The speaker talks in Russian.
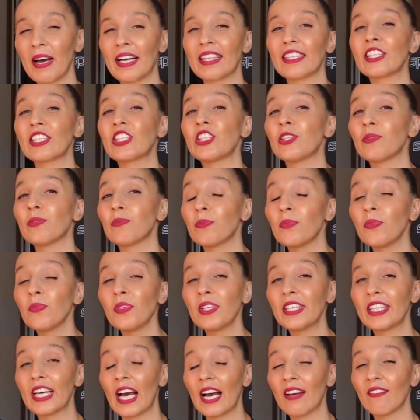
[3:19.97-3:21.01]
ребят, к
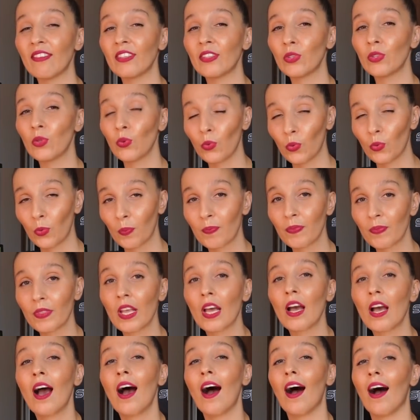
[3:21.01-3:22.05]
чему я веду?
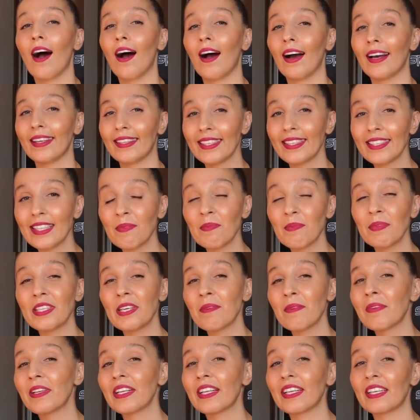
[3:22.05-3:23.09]
А если бы
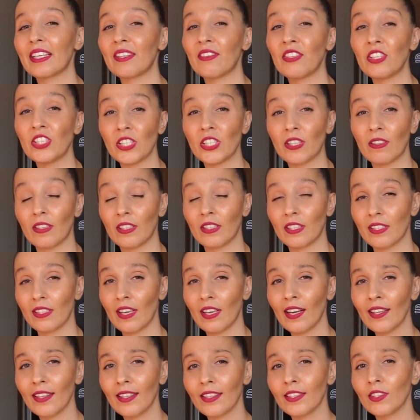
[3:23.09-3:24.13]
не было графического
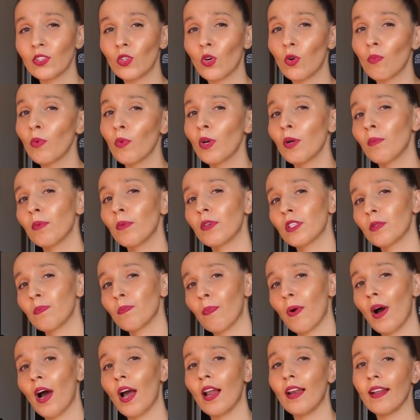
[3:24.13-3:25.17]
дизайна, то мы бы
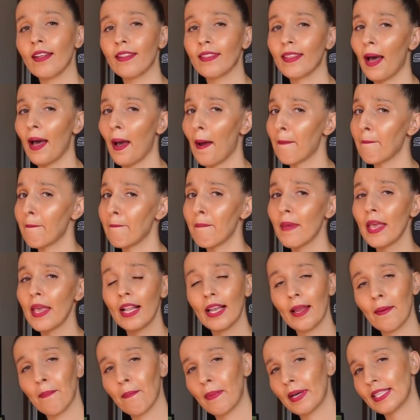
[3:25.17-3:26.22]
спали на
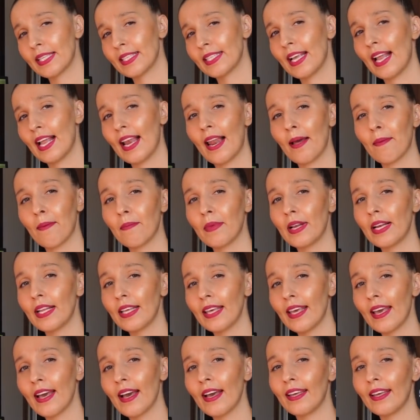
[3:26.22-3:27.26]
белом постельном
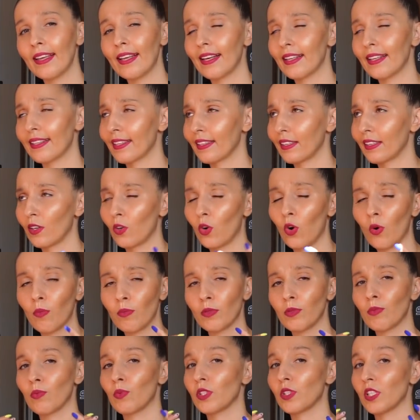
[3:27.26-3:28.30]
белье или на
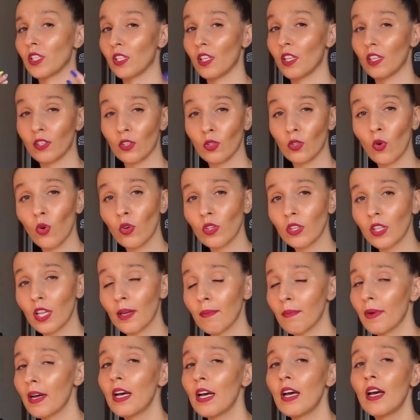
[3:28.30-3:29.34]
каком-нибудь
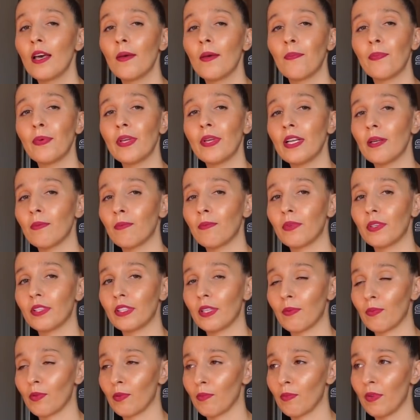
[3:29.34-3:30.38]
однотонном, пили
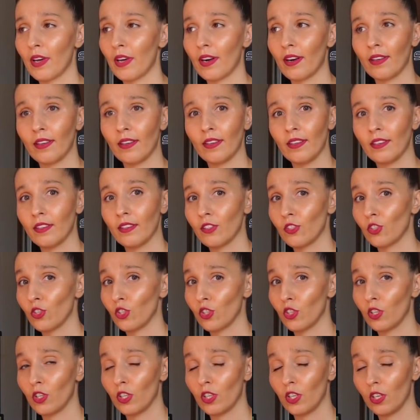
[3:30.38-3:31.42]
бы, например,
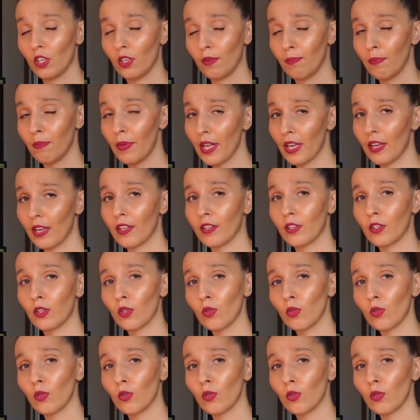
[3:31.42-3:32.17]
из э, белой